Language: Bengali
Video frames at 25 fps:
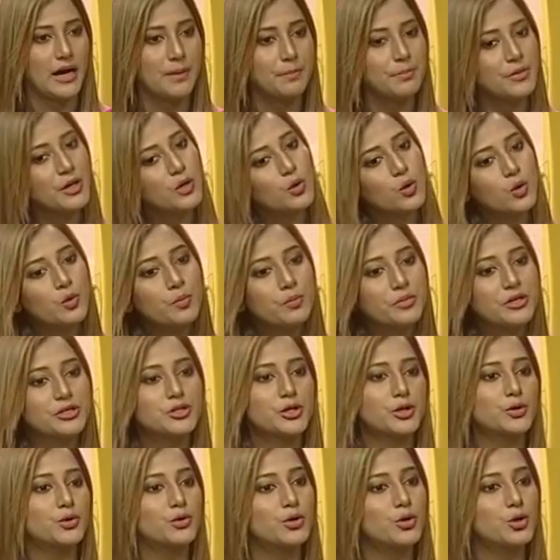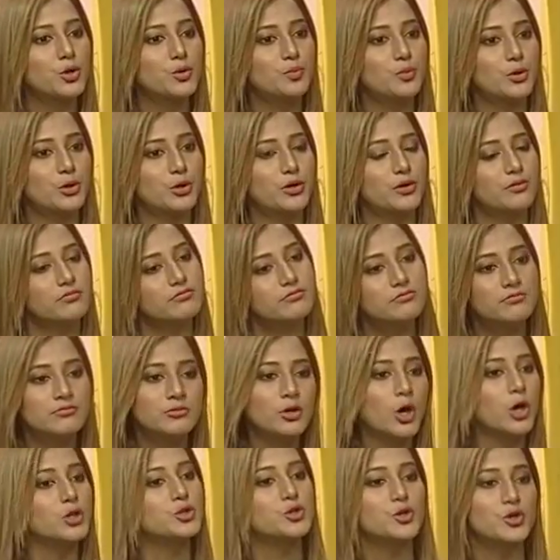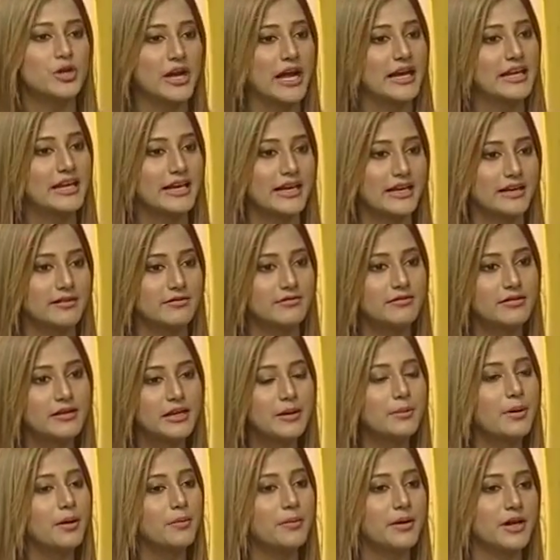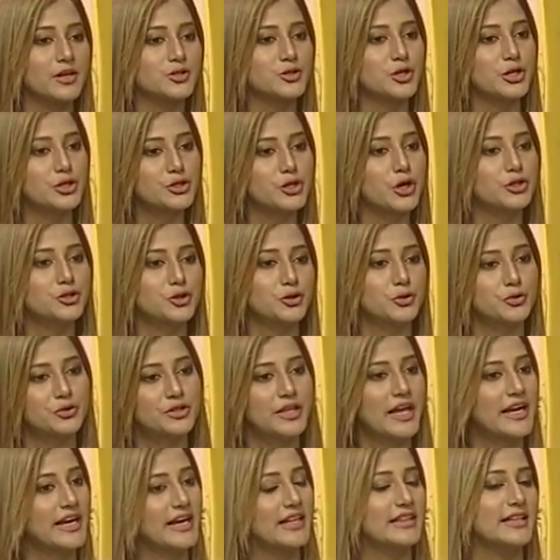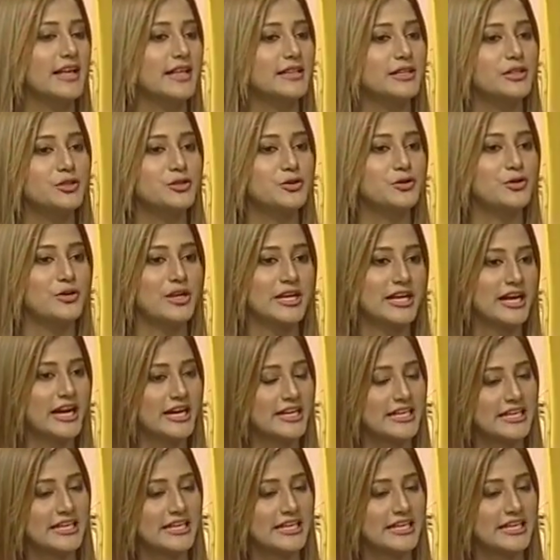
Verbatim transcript: আপনি কোন বিষয়গুলোর উপর নজর রাখেন কিভাবে কিভাবে আসলে হ্যাঁ, সচেতন থাকে তাদের জন্য লেখা ভালো